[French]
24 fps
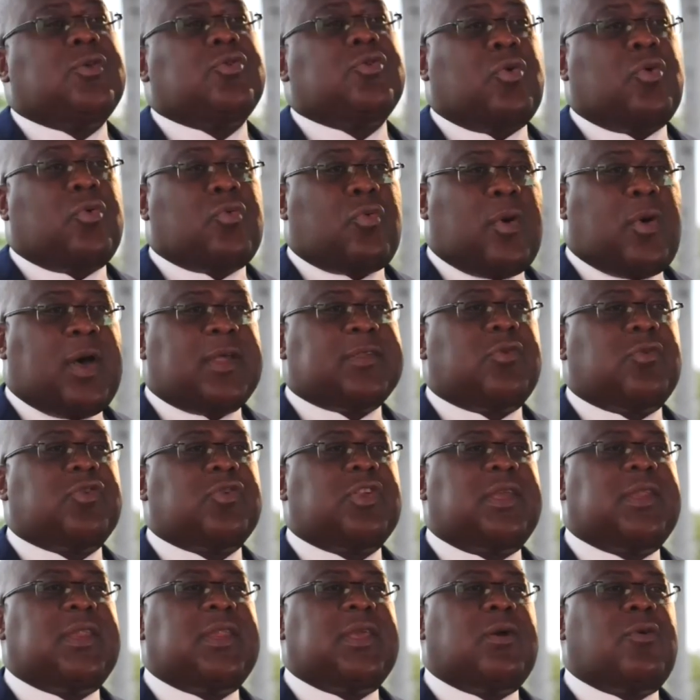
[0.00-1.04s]
Je crois au
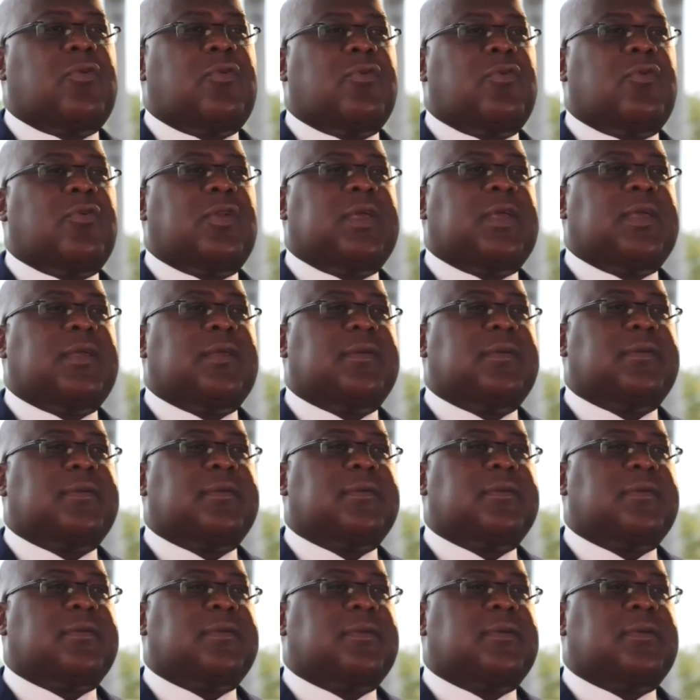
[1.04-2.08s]
génie congolais.
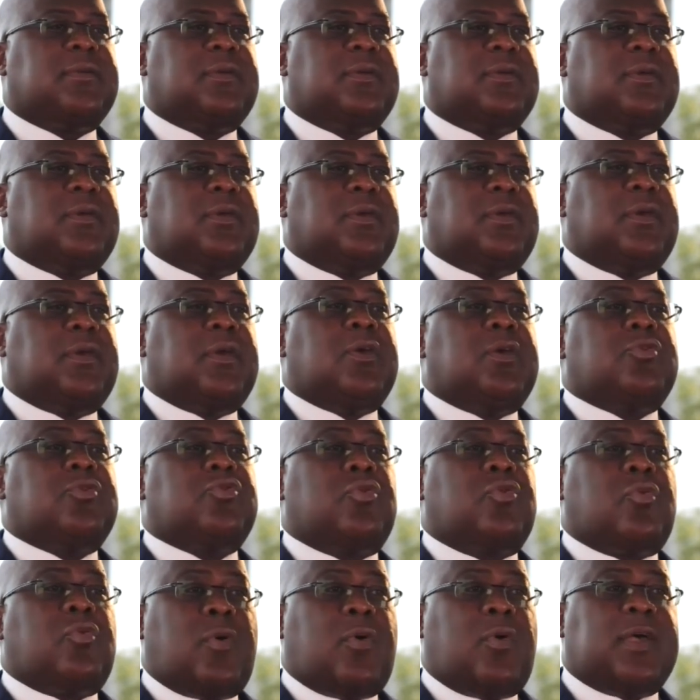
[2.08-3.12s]

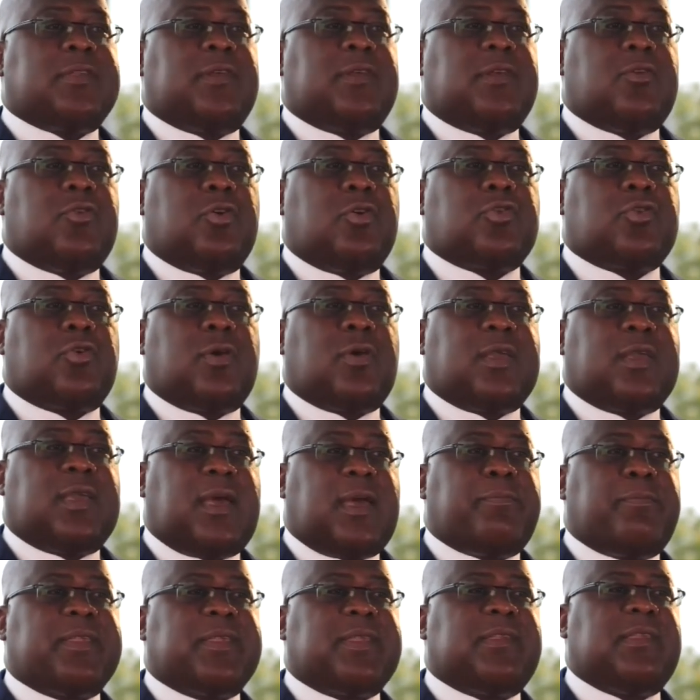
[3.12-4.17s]
Je crois en notre
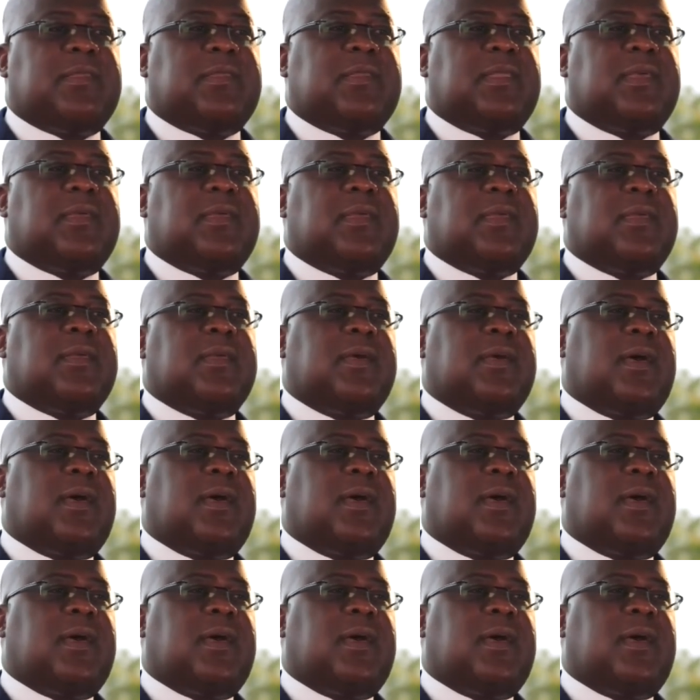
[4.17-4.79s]
capacité